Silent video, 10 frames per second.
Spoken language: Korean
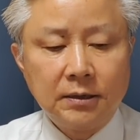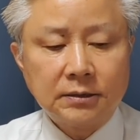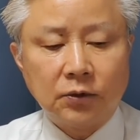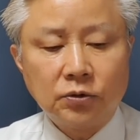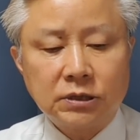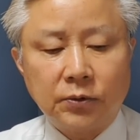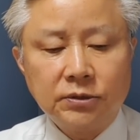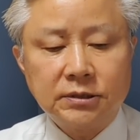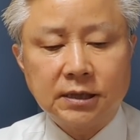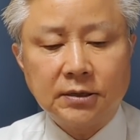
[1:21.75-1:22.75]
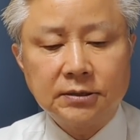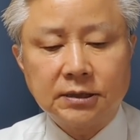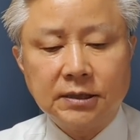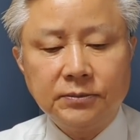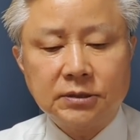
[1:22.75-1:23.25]
자, 오세훈 시장은
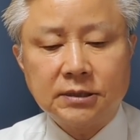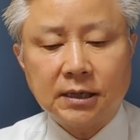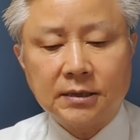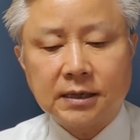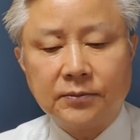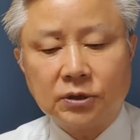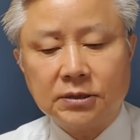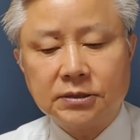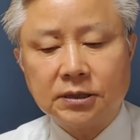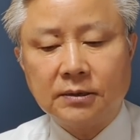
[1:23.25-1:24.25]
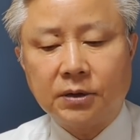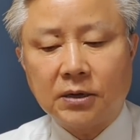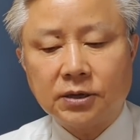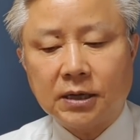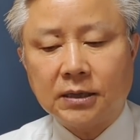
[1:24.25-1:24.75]
전임 시장의 잘못된 시정을
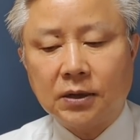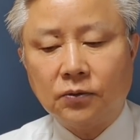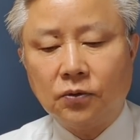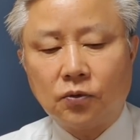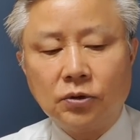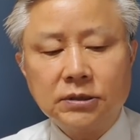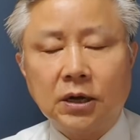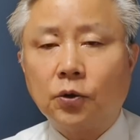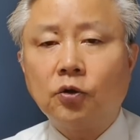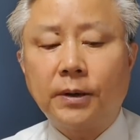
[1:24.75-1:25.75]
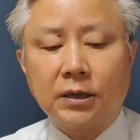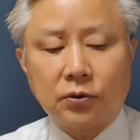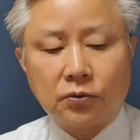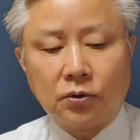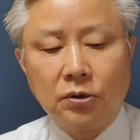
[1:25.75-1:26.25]
바라잡겠다고 공약으로도
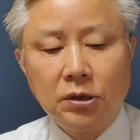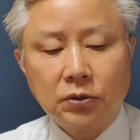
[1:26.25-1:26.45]
밝혔고